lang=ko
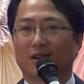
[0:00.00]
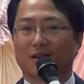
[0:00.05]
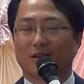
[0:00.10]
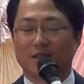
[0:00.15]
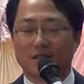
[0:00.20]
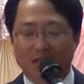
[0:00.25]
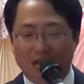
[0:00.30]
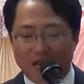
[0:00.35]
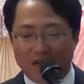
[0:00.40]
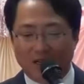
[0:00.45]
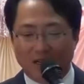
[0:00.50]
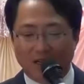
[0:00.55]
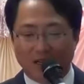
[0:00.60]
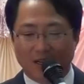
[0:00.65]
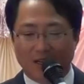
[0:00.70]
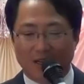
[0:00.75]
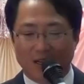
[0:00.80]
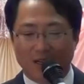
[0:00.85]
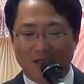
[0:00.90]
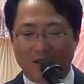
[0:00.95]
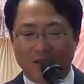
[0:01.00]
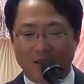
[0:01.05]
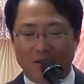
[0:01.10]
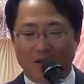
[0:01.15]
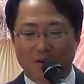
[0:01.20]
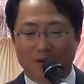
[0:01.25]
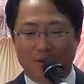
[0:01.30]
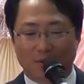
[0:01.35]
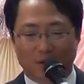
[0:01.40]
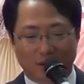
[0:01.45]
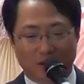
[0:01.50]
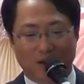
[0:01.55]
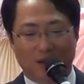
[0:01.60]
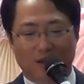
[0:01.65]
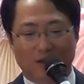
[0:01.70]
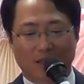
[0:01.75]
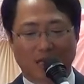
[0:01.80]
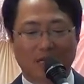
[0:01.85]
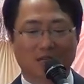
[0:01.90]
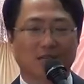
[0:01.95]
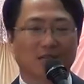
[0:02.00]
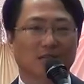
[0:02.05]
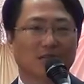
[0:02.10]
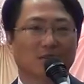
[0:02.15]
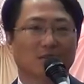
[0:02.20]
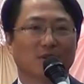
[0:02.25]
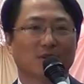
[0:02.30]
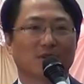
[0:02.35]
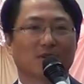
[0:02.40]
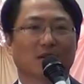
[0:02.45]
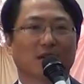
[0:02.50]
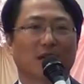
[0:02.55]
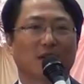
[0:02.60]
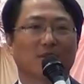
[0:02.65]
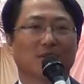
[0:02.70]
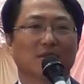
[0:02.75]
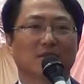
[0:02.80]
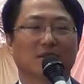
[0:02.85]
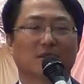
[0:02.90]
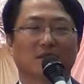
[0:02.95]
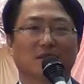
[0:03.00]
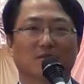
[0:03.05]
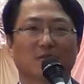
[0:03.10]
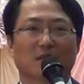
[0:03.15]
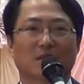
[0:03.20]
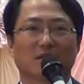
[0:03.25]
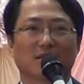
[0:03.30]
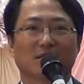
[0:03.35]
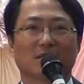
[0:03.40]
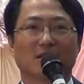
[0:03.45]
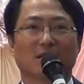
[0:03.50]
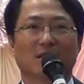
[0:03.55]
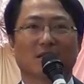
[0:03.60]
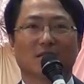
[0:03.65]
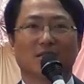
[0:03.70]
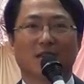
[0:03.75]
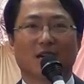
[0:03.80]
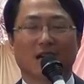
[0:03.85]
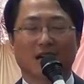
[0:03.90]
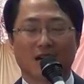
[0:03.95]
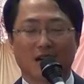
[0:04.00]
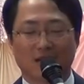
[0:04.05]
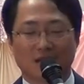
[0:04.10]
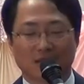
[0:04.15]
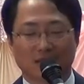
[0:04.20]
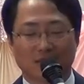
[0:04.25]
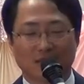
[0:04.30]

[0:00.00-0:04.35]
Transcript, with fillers: 은혜를 네, 다시 21절 하반절 읽습니다. 시작.